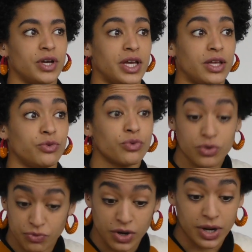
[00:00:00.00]
Et
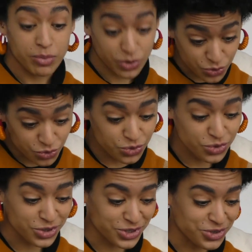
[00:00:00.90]
donc voilà, bah, du
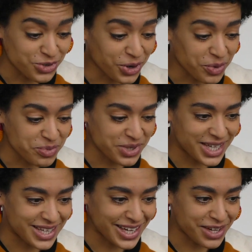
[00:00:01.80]
coup, euh, le crump
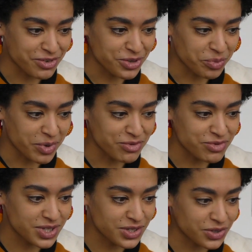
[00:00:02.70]
est, arrivé dans ma
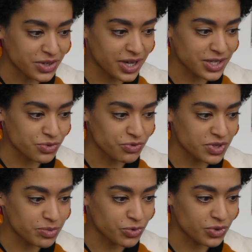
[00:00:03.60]
vie euh, grâce au
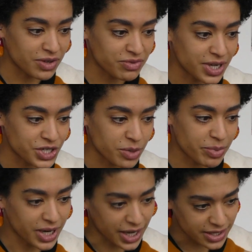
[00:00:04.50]
film de David
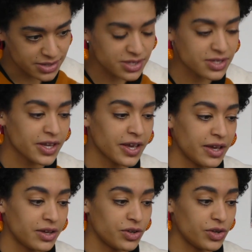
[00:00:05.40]
Lachapelle, Rise.
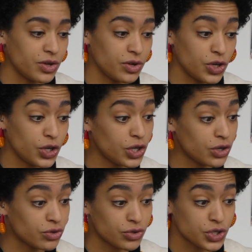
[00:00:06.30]
Et
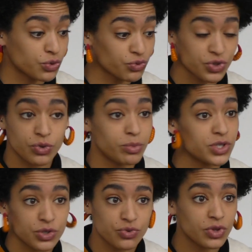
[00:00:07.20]
euh, j'ai continué
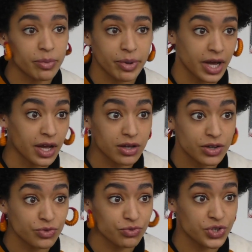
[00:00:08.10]
mes études
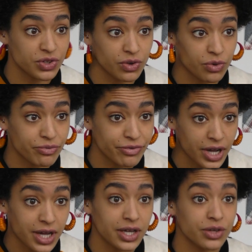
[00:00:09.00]
après, donc j'étais en
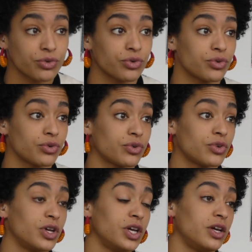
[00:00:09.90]
fac.
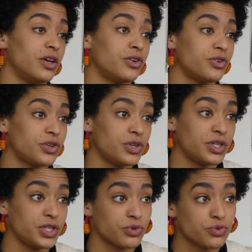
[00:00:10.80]

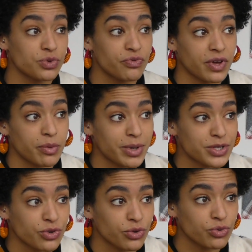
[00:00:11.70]
et j'ai ensuite fait un
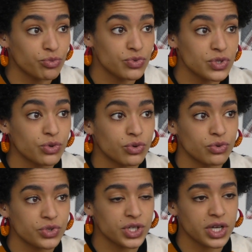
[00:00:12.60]
master de
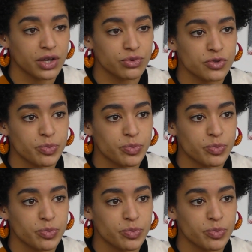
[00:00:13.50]
musicologie et art du